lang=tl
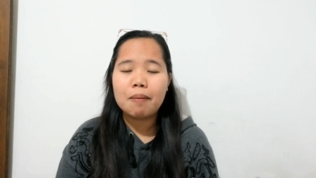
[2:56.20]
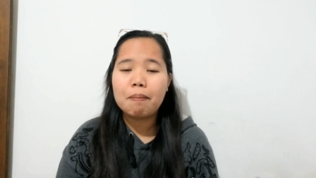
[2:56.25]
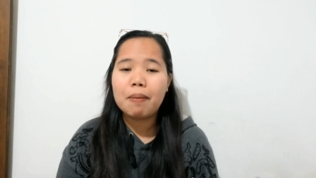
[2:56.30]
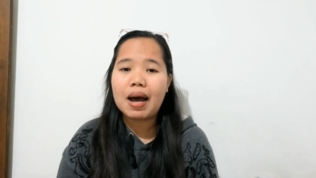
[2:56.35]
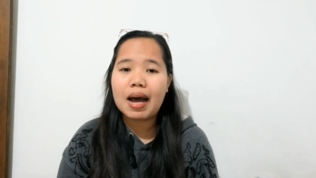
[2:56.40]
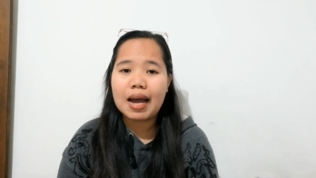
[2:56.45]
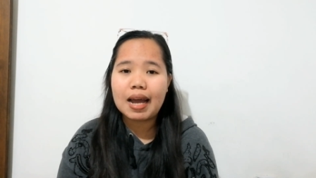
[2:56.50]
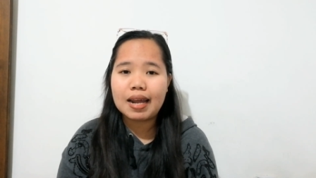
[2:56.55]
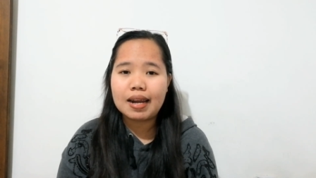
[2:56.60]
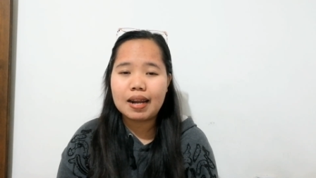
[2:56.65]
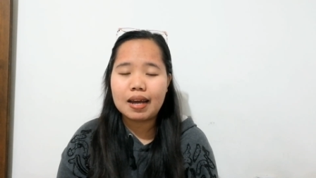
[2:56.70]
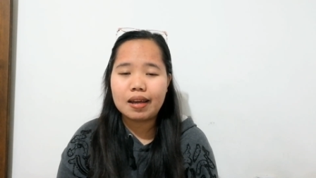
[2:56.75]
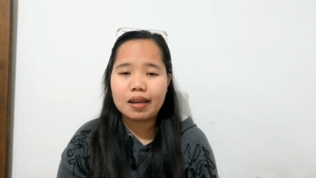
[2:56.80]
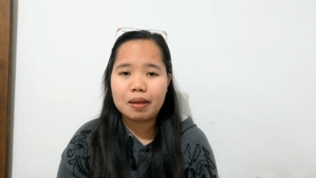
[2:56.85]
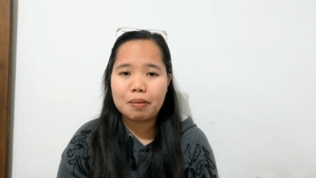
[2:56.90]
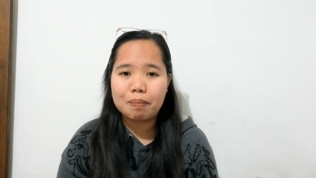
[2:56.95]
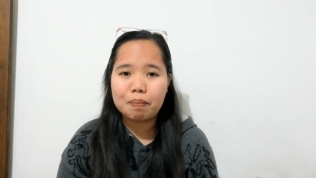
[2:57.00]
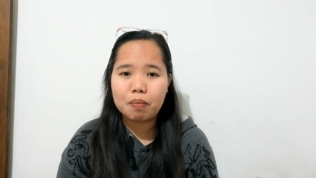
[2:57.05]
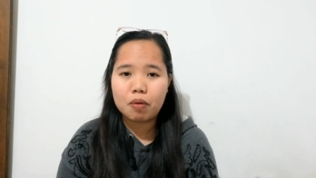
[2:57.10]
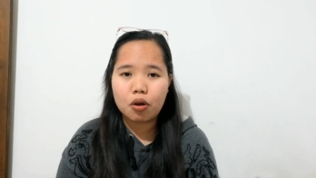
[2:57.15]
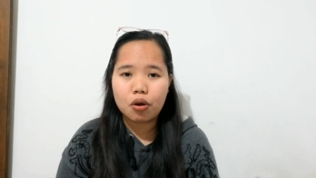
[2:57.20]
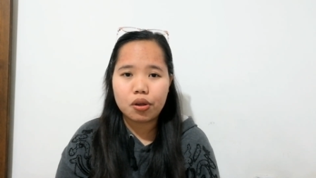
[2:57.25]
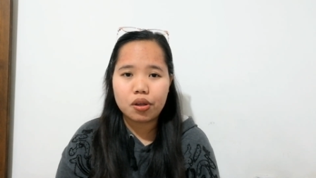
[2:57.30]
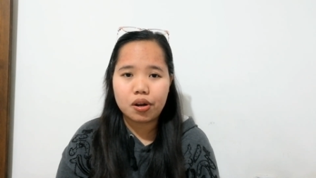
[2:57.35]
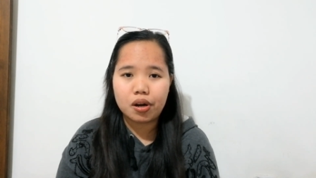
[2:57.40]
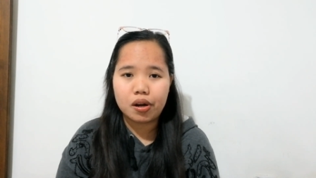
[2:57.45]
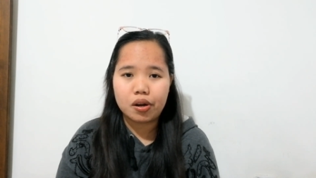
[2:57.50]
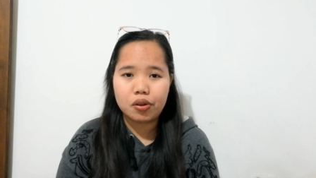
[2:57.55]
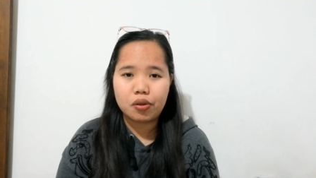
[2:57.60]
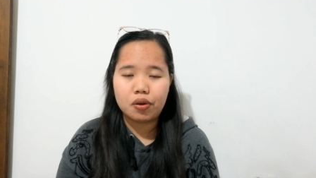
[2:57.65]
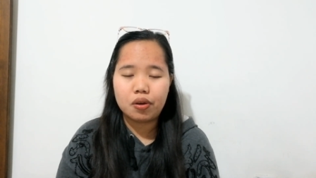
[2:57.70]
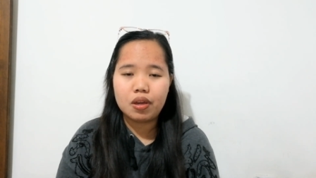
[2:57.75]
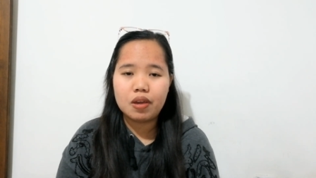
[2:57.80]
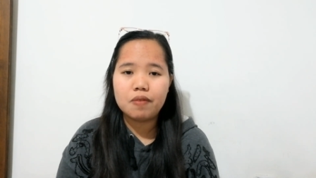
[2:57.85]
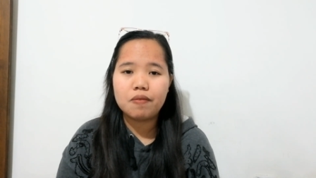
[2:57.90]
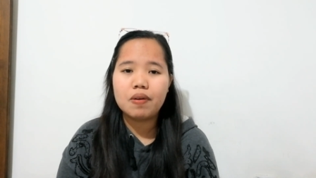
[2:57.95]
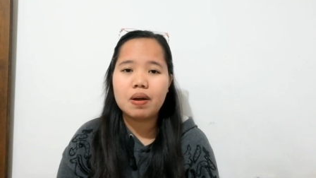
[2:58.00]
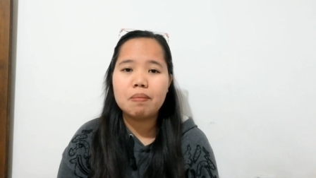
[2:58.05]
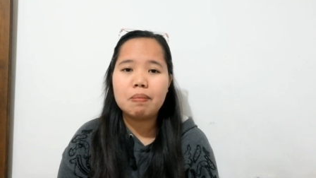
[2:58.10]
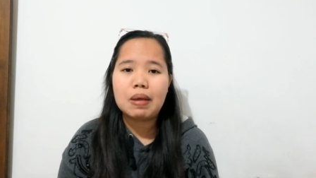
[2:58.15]
bahay ng employer nyo,
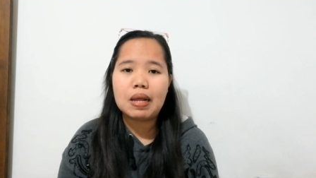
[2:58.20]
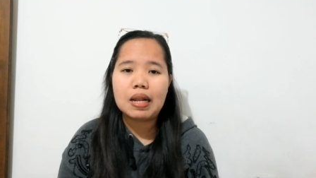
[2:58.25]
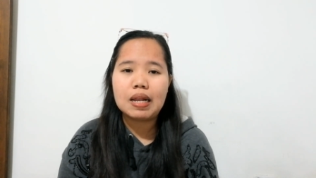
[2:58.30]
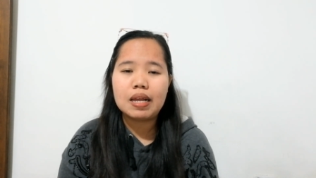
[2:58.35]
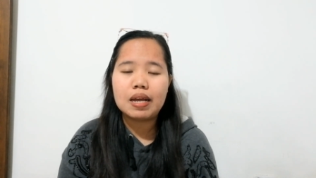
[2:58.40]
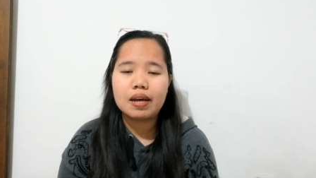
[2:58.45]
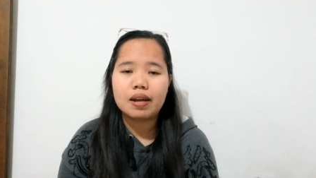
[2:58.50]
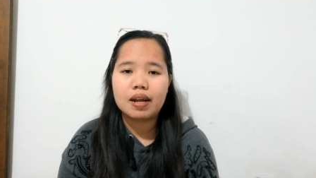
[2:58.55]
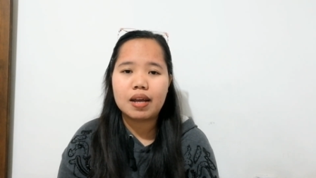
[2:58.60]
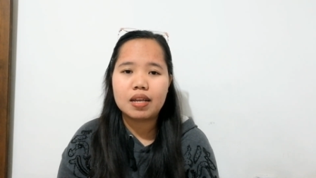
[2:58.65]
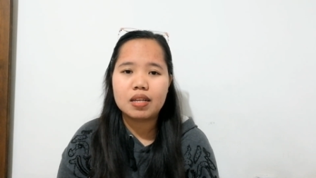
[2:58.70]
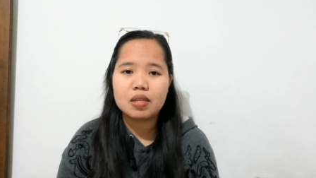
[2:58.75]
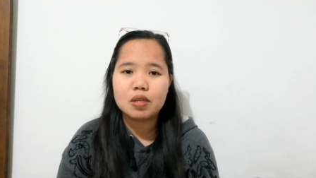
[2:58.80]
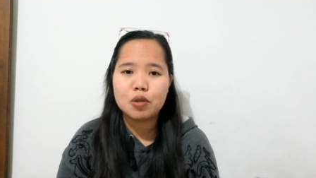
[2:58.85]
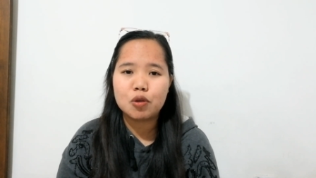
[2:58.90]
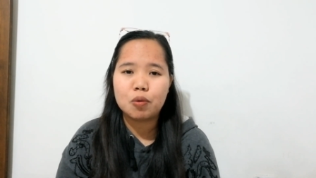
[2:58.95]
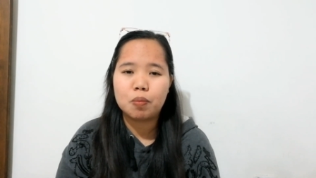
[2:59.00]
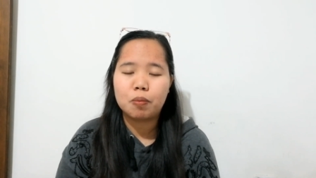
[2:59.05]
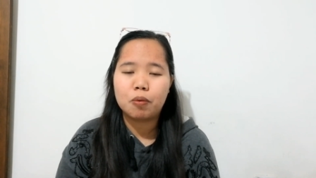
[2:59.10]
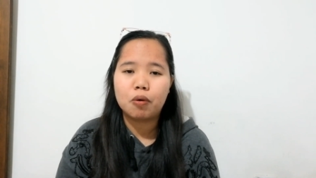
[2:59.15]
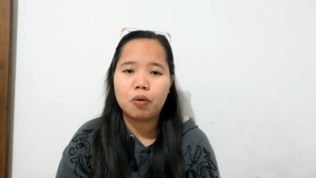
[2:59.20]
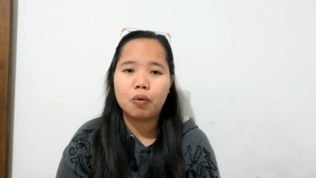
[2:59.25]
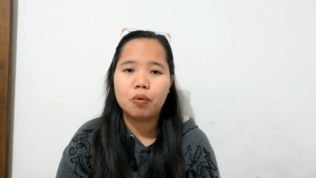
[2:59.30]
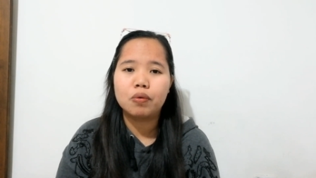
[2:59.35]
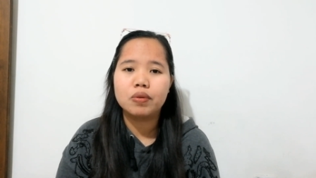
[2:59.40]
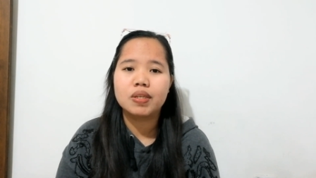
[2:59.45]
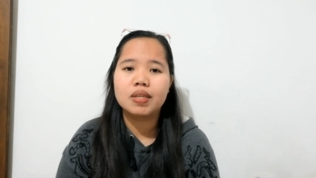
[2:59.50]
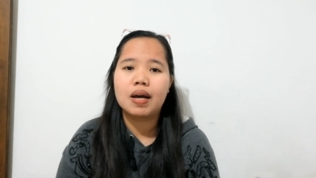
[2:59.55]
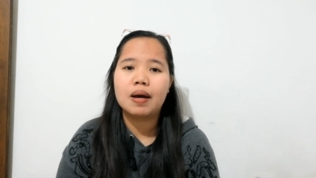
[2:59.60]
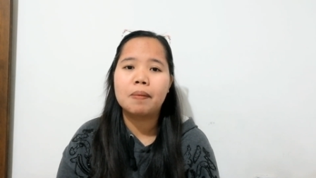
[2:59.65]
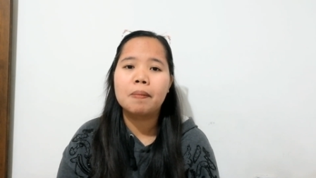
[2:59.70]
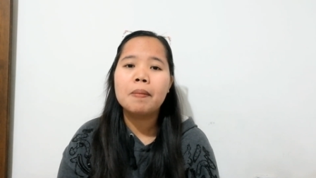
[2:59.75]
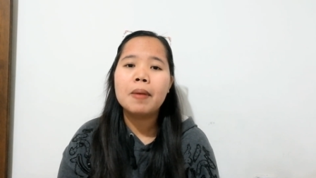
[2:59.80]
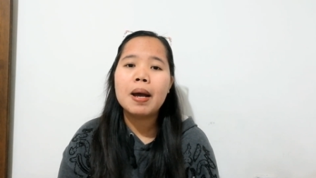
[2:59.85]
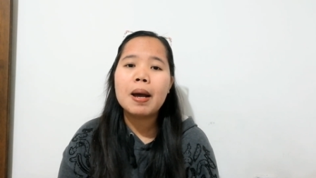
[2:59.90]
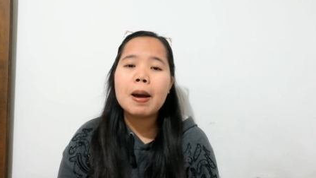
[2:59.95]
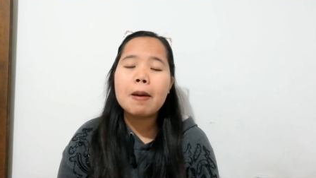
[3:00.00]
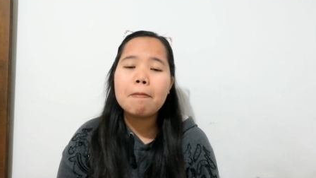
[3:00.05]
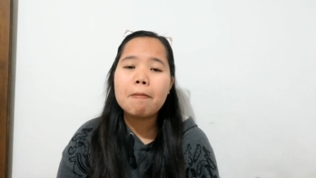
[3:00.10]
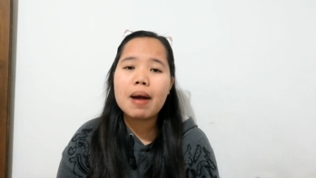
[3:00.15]
i-familiarize nyo po kung saan
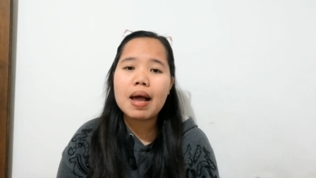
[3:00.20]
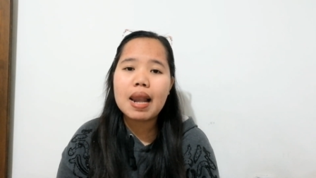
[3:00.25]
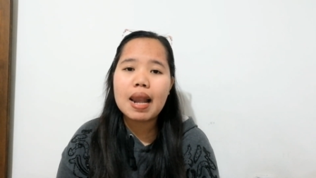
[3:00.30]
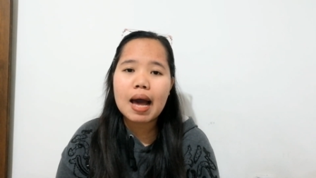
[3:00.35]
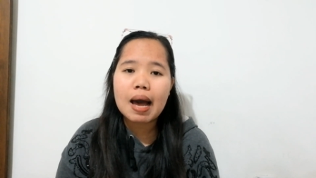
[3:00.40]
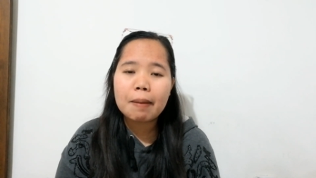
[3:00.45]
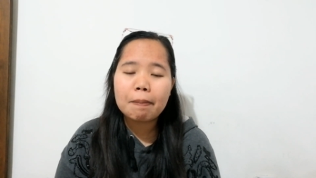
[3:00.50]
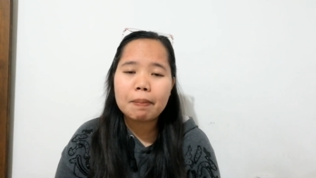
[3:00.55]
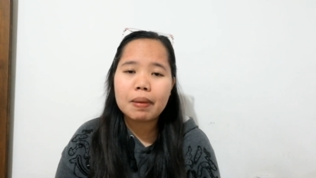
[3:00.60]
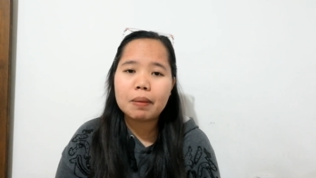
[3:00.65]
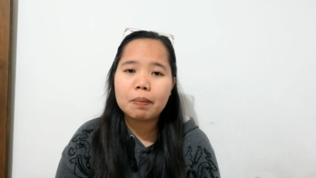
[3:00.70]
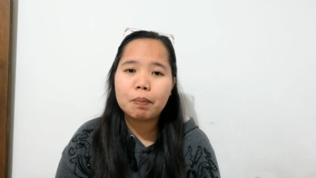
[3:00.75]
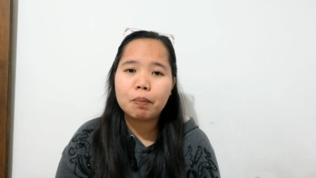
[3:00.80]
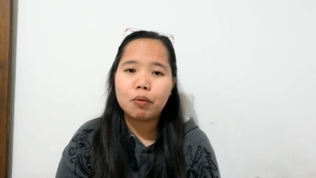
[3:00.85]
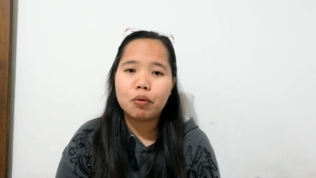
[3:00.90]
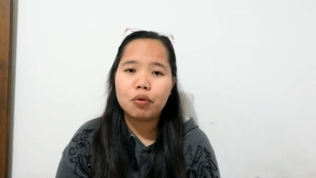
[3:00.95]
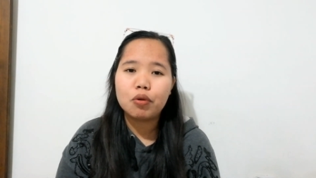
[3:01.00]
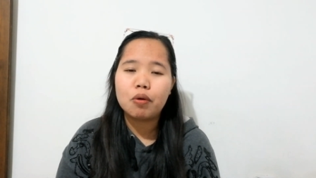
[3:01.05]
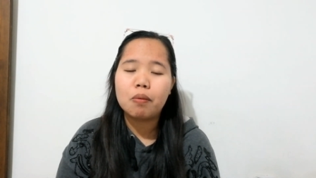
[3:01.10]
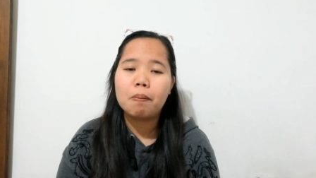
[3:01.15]
malapit po